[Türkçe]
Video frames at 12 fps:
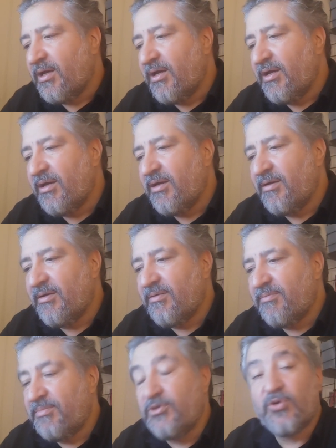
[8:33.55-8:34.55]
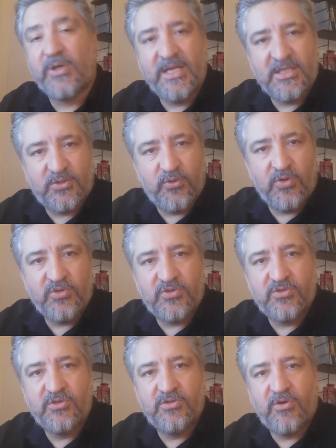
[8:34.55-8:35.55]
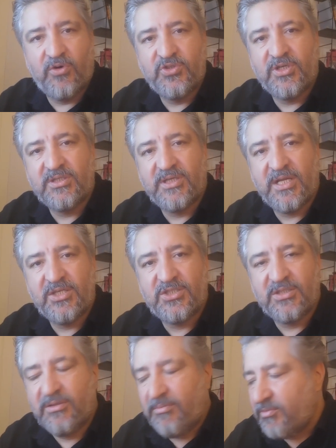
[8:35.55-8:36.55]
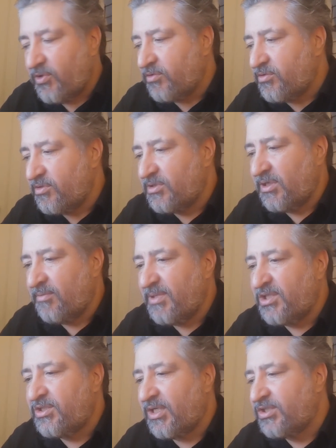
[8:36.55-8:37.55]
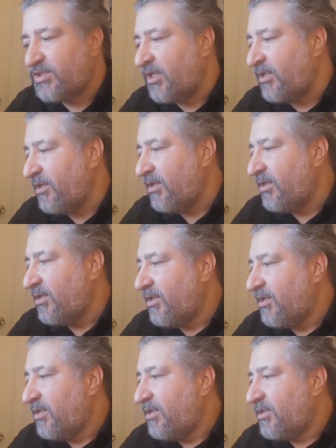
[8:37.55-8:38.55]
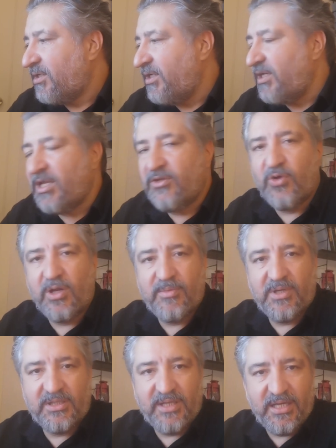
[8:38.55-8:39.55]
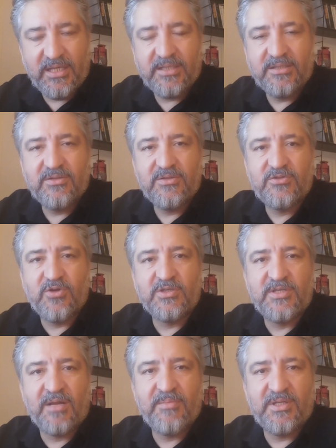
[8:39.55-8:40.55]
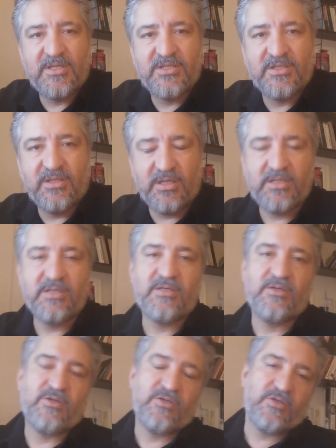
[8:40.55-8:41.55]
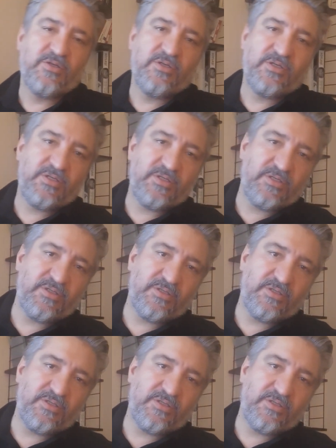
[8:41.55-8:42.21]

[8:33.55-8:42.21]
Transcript: Ee, Birçok eski oyuncusu hocanın gelişini biliyorsunuz ki Beşiktaş'ta ki yeni dönemini de sosyal medyasında e,